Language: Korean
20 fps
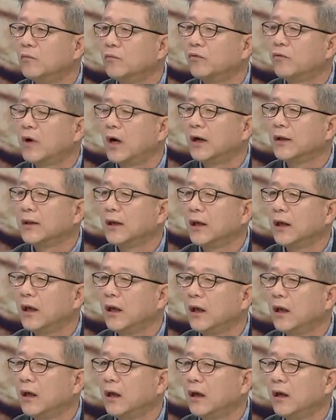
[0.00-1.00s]

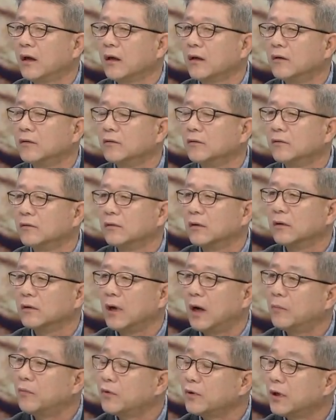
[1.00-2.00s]
북한의 그
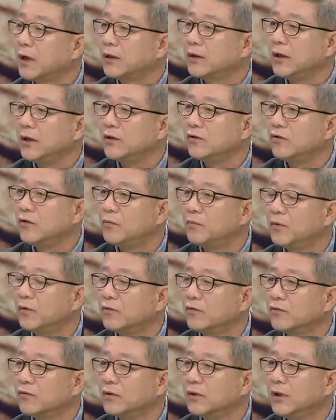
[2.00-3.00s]
아프리카
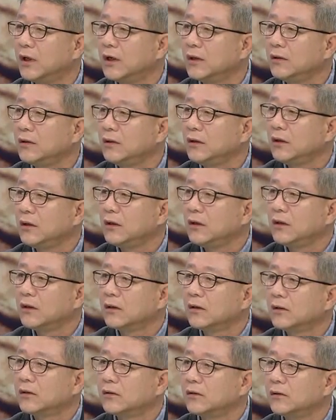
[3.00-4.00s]
돼지열병으로 인한
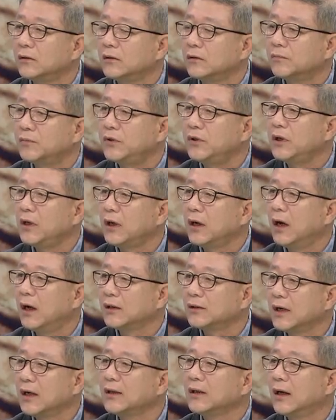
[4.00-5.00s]
그 피해가
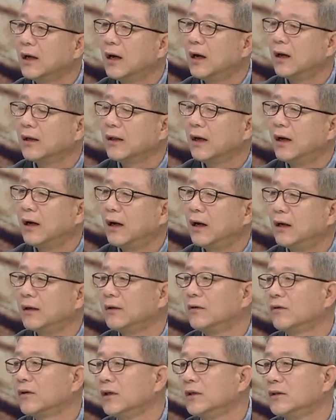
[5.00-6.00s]
상당하다 네.
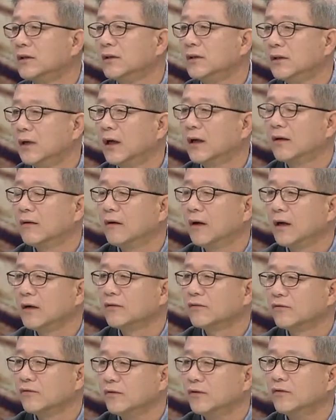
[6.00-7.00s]
이렇게 이제 이야기를 할
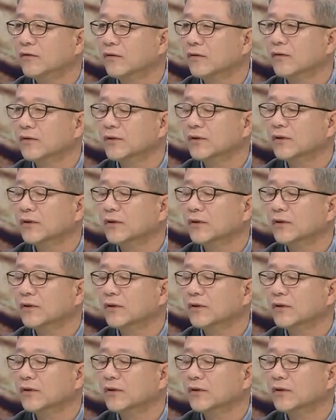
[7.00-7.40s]
수 있는 아...